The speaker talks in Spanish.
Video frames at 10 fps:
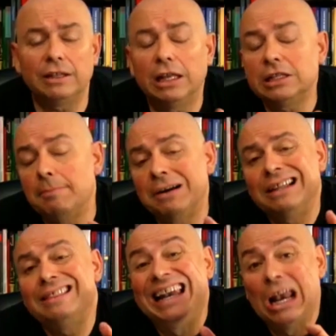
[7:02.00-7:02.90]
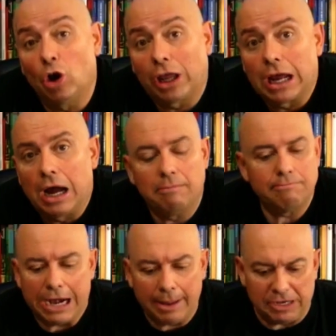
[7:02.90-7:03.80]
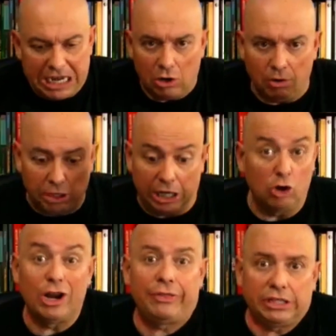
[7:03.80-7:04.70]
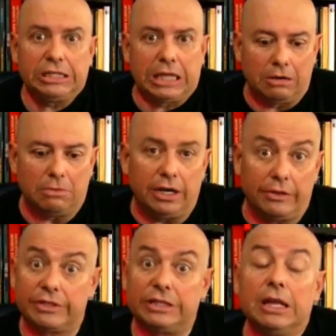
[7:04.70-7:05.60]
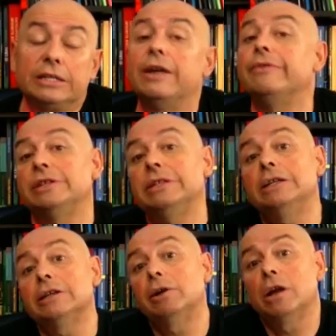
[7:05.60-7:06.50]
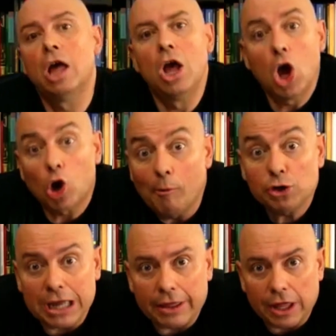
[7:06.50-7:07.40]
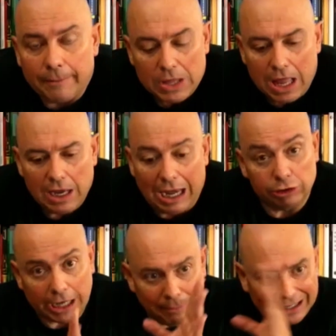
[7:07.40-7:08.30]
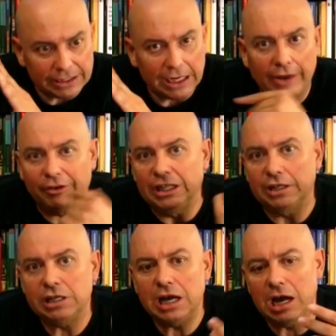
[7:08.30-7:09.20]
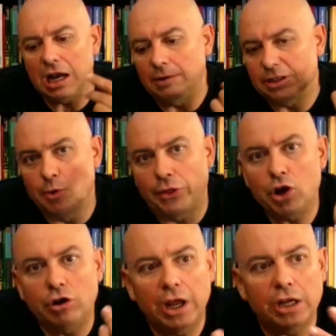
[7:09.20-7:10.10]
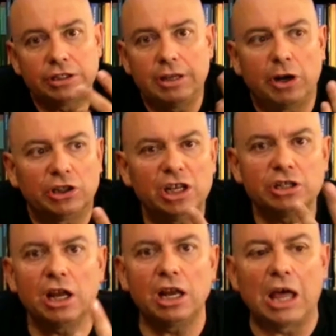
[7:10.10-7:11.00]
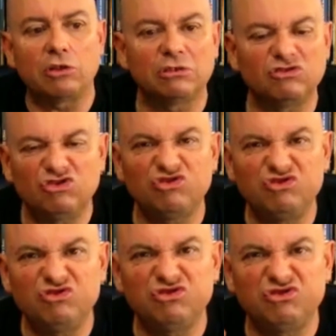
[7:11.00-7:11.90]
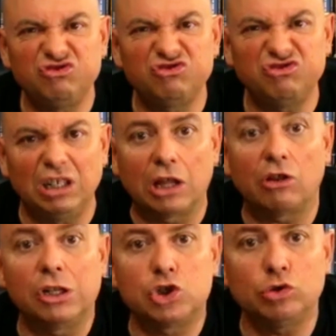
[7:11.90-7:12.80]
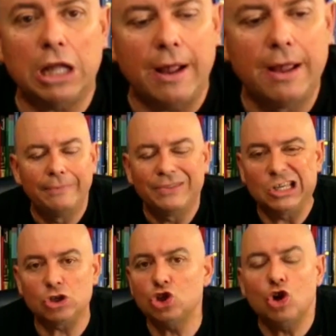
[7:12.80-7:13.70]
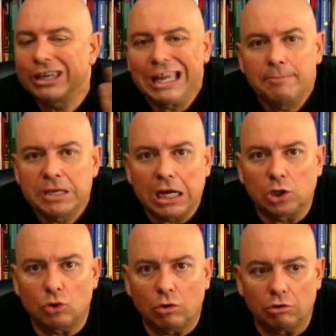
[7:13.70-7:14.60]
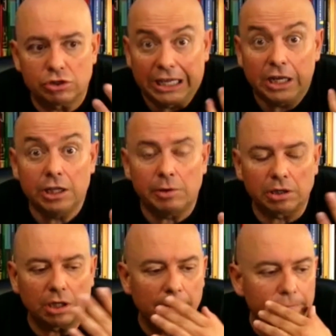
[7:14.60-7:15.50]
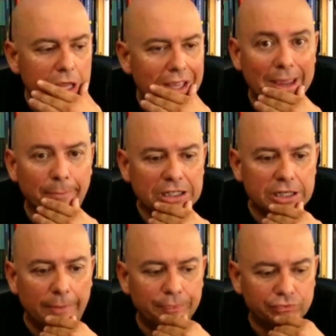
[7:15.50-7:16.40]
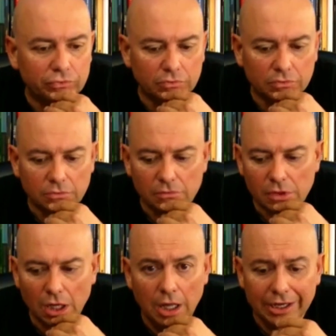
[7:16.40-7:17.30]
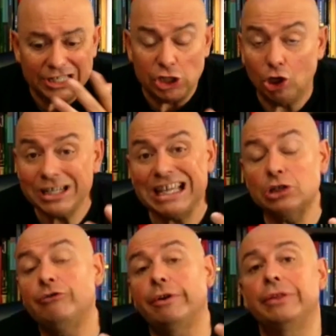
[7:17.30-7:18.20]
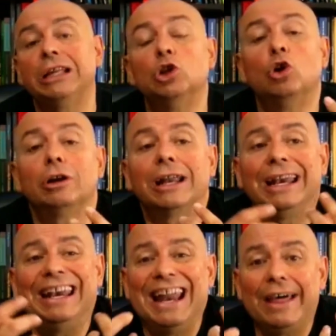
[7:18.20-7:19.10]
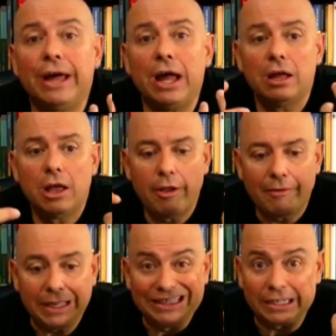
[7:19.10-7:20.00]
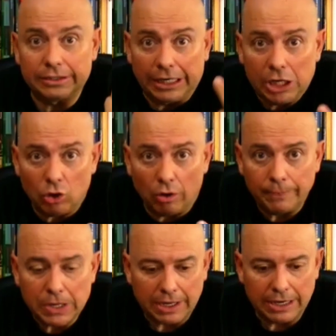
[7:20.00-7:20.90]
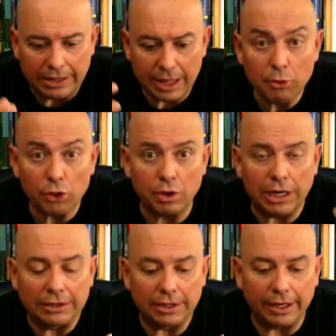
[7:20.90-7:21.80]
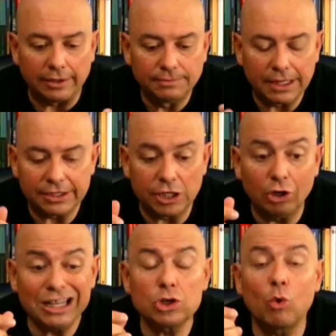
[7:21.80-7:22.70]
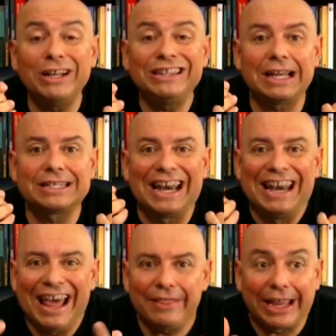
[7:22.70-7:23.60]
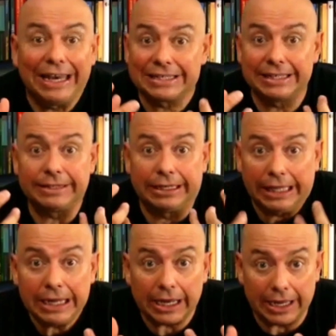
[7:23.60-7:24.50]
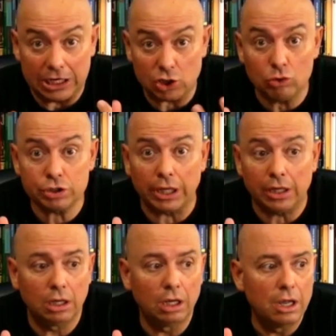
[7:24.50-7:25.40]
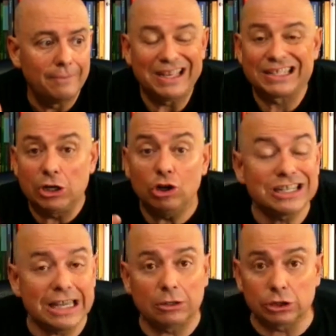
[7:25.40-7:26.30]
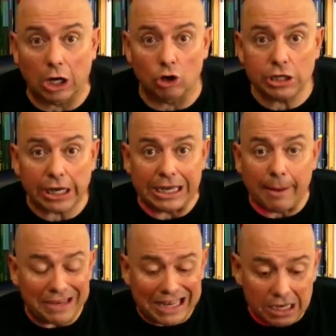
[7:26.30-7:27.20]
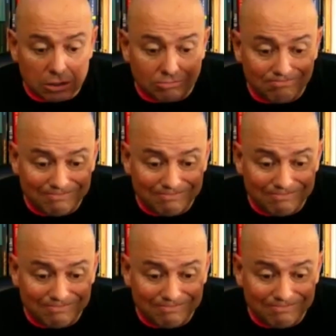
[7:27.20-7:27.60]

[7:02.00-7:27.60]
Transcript: es la parte de la lógica, van a pillarlo, porque lo necesitan, ¿vale? Necesitan saber ¿Cómo se hace? La otra parte, la fantasía, las emociones, divertirse, el lado, del chunda, esos no quieren pillar el truco, se quieren divertir. ¿Qué pasa? Que si no le estás ofreciendo nada entretenido, nada emocionante, si no les cuentas nada que les entretenga y que les guste, es que no les queda otra cosa que ir a pillar el,